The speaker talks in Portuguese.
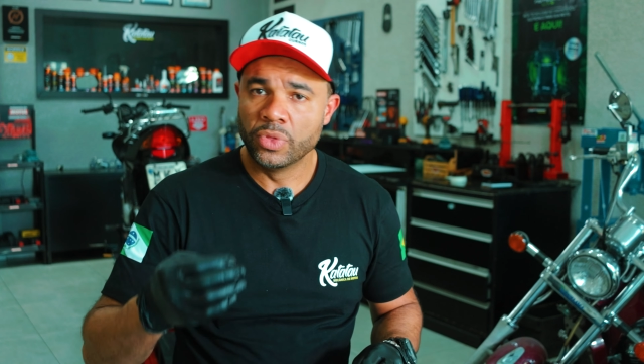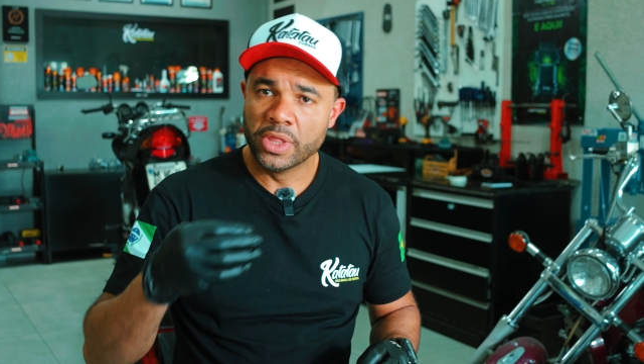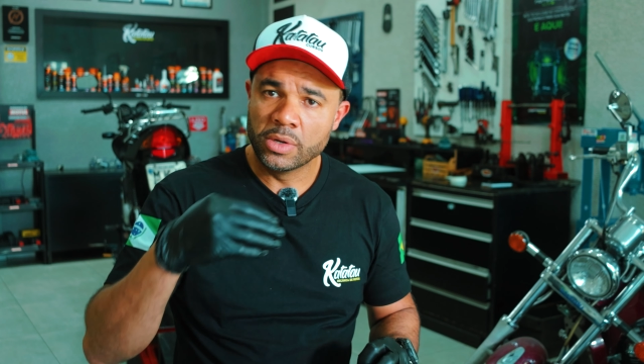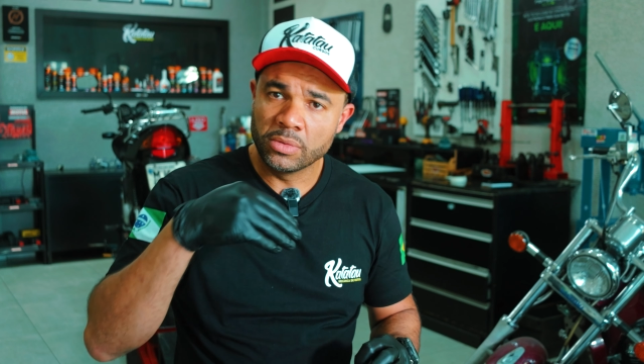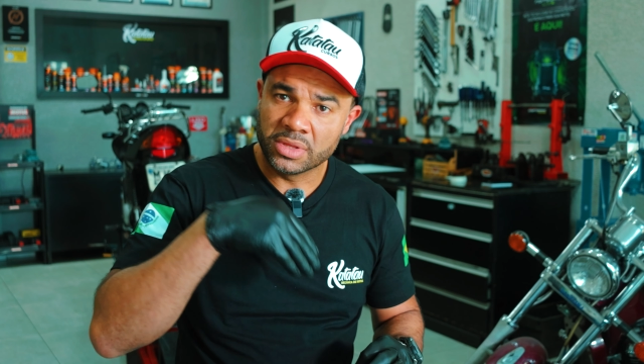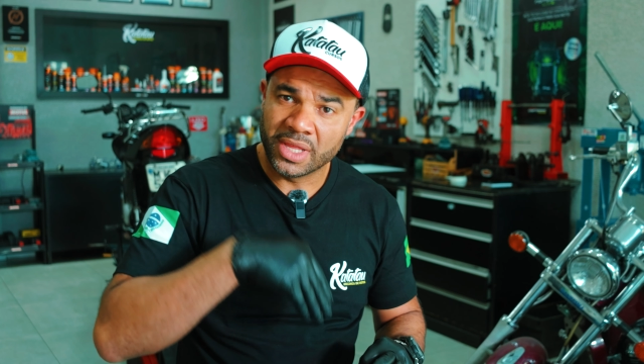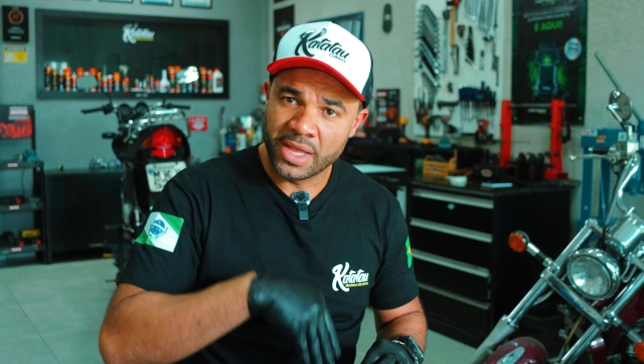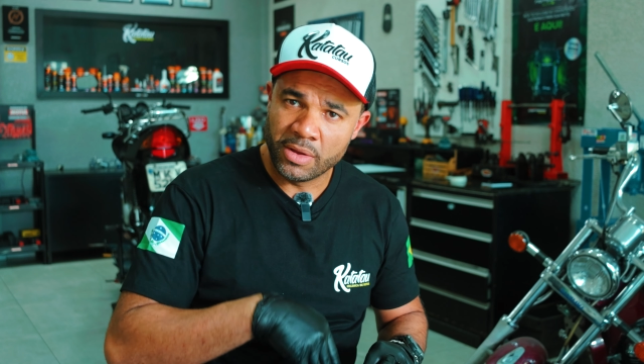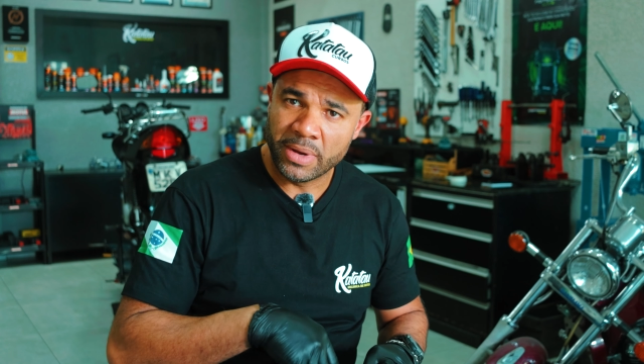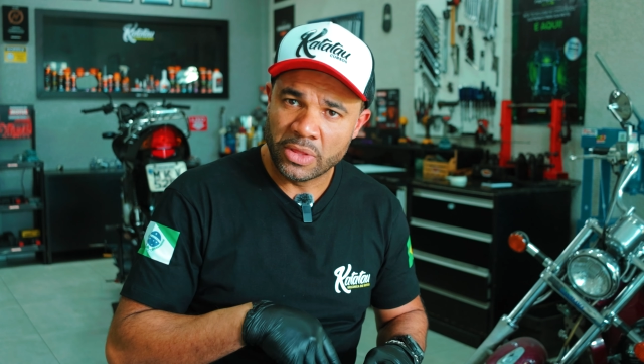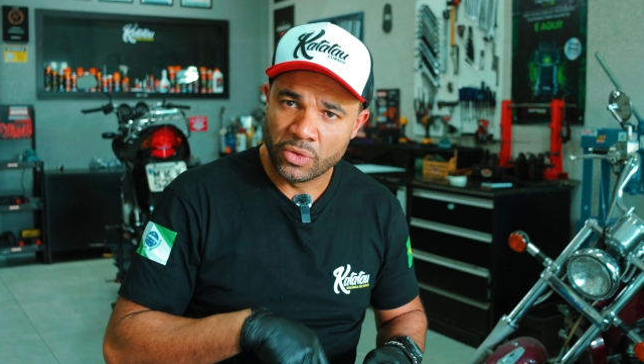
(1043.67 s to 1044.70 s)
não
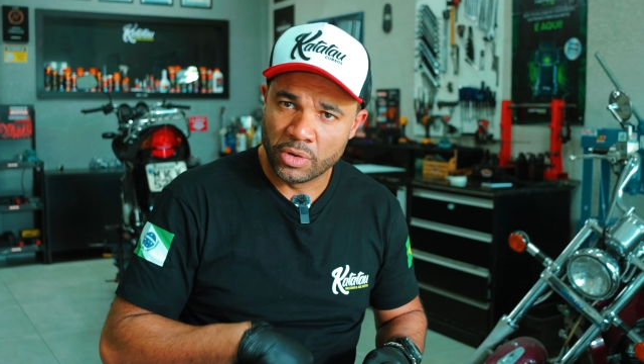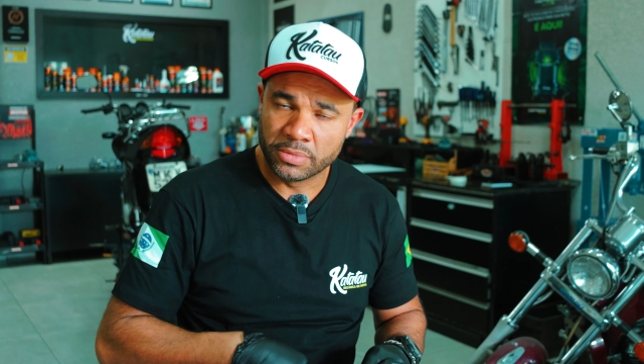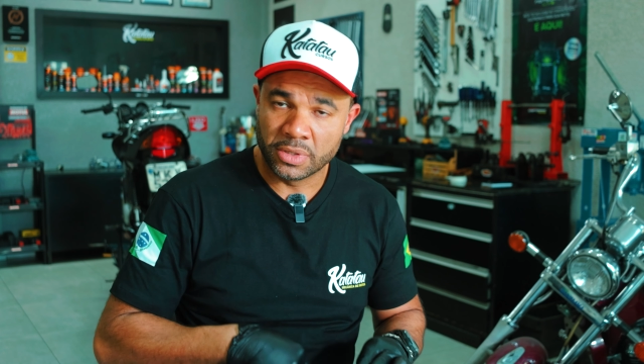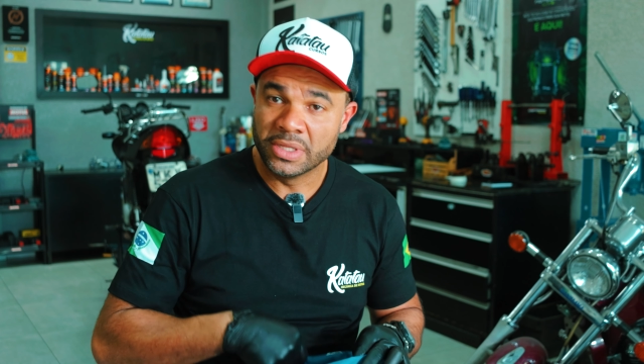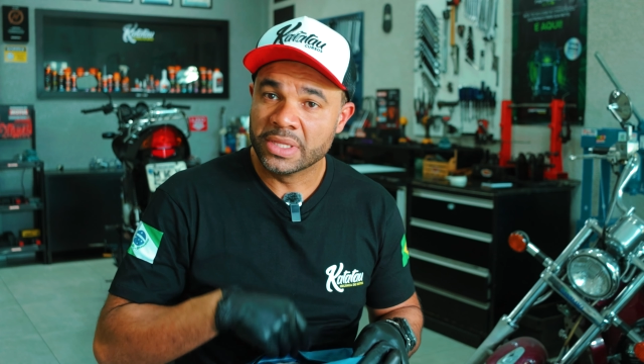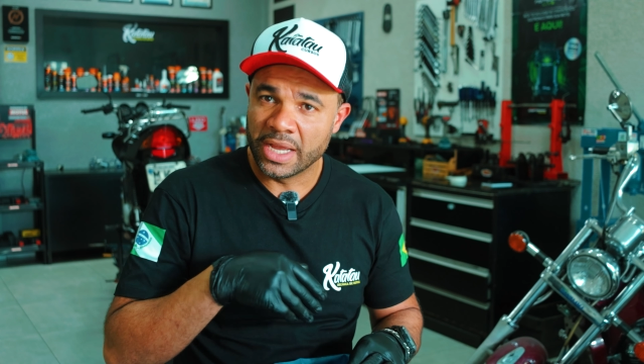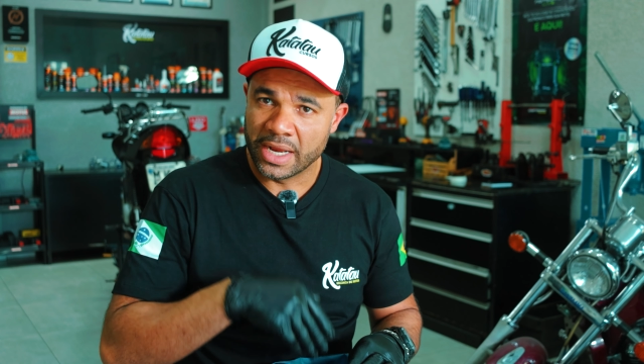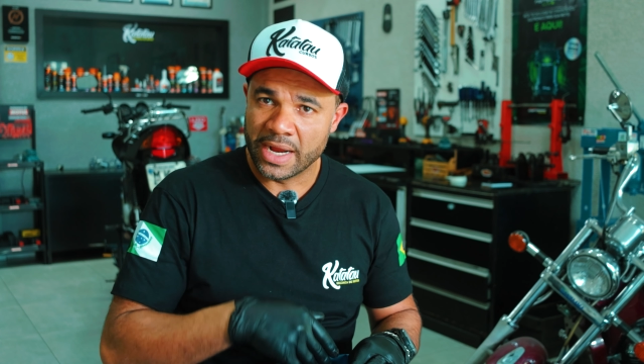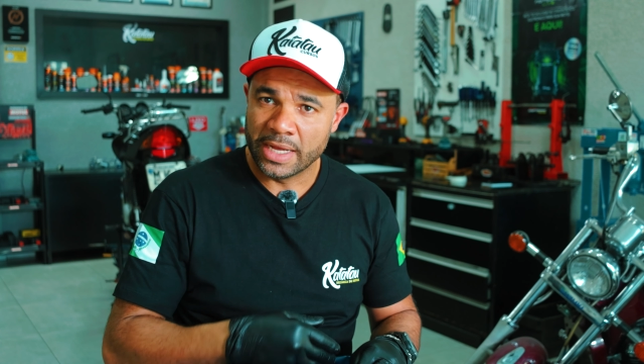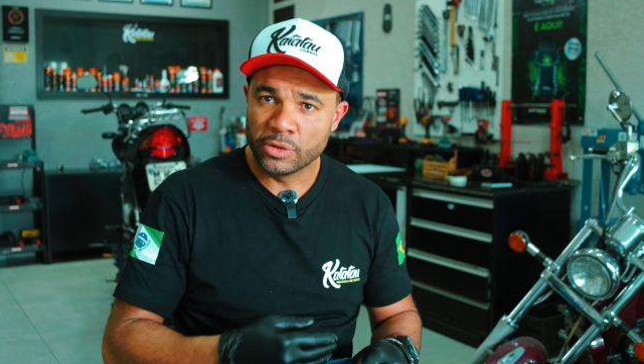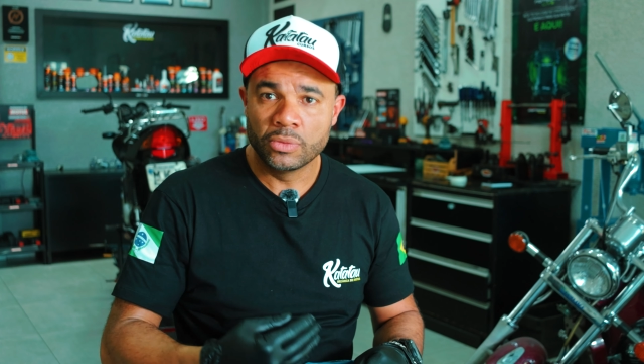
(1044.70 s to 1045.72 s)
tem um manômetro
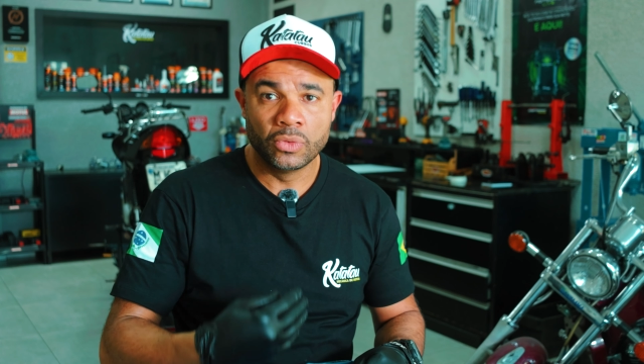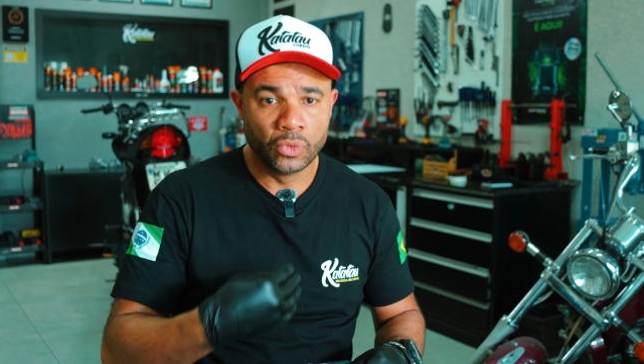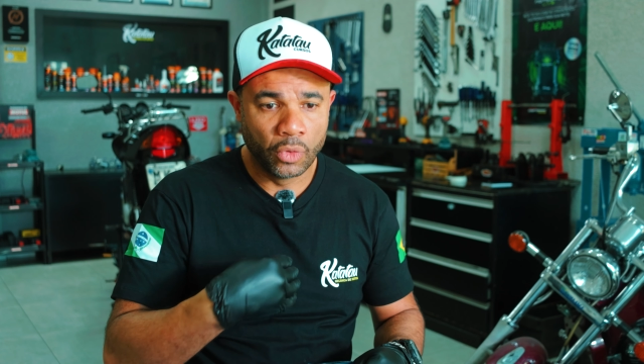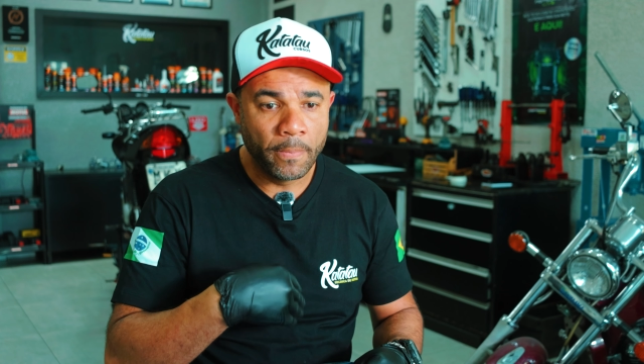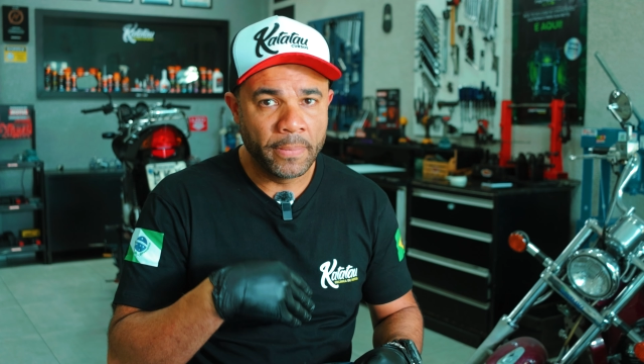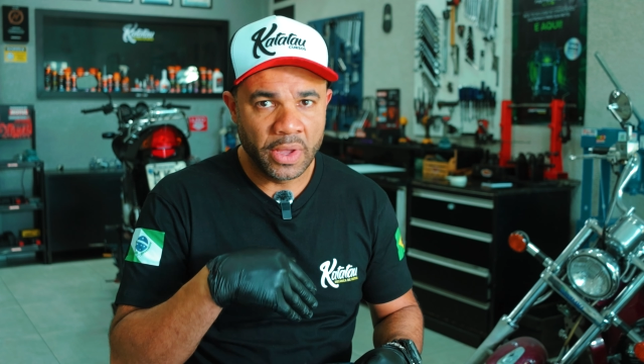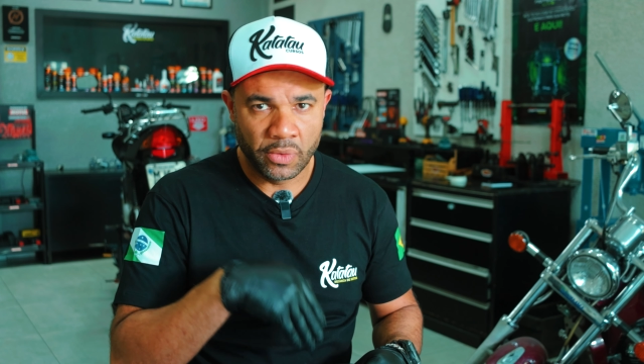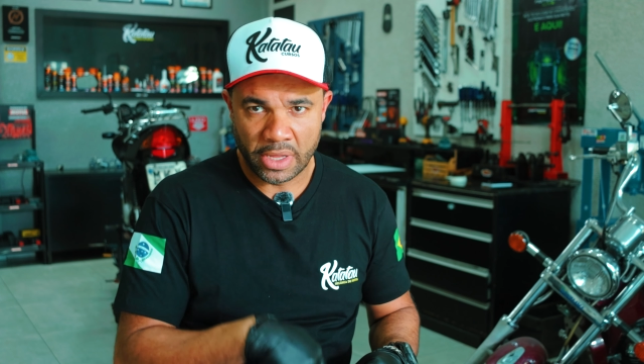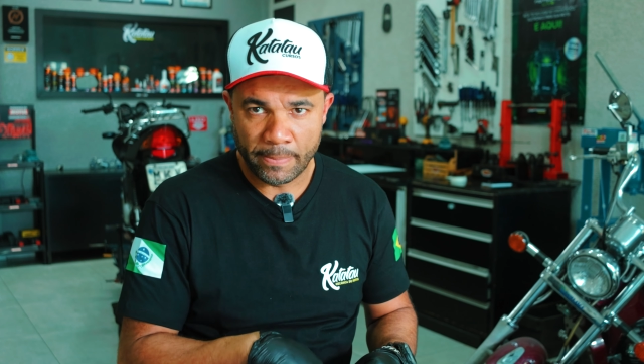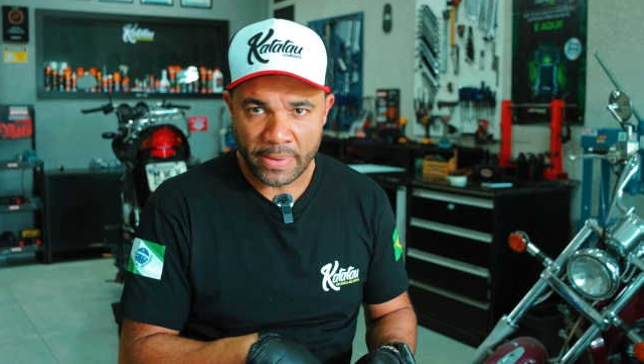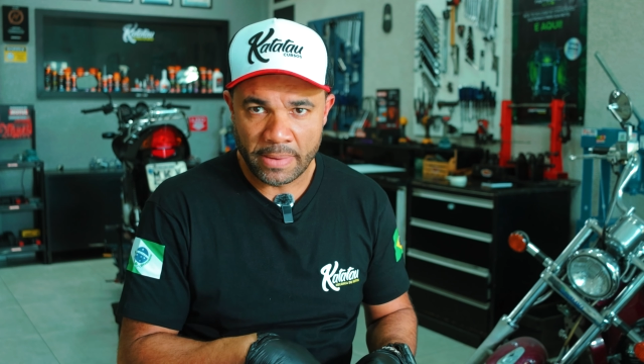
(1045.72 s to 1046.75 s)
integrado no meu
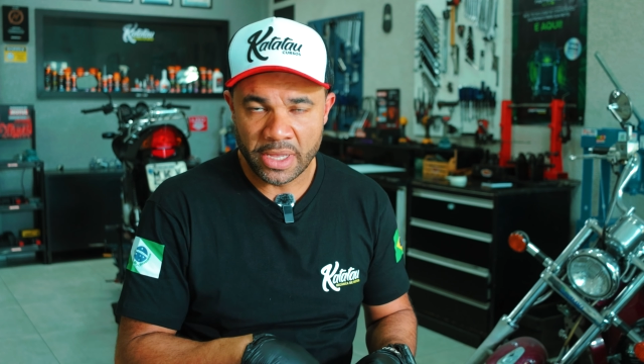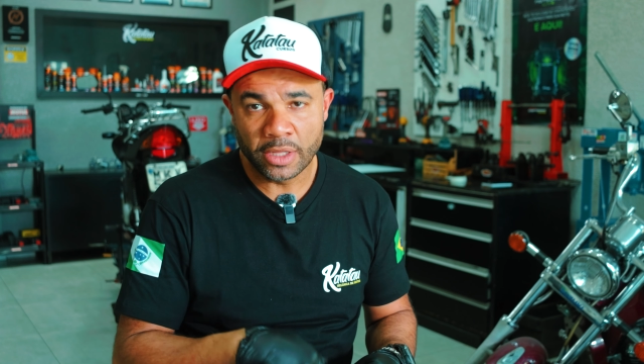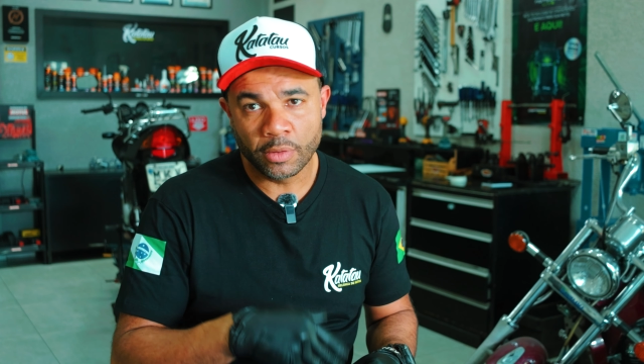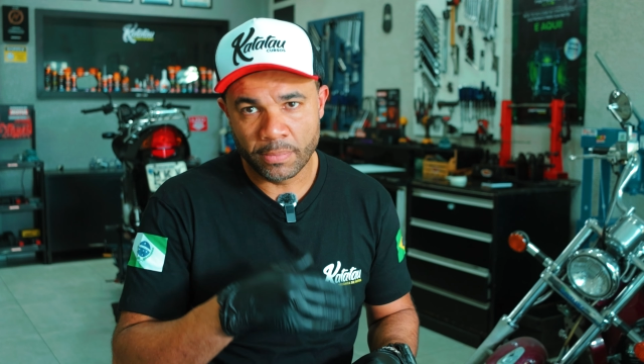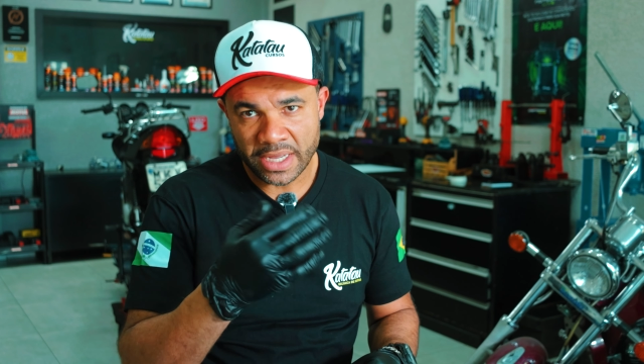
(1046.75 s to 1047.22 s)
equipamento,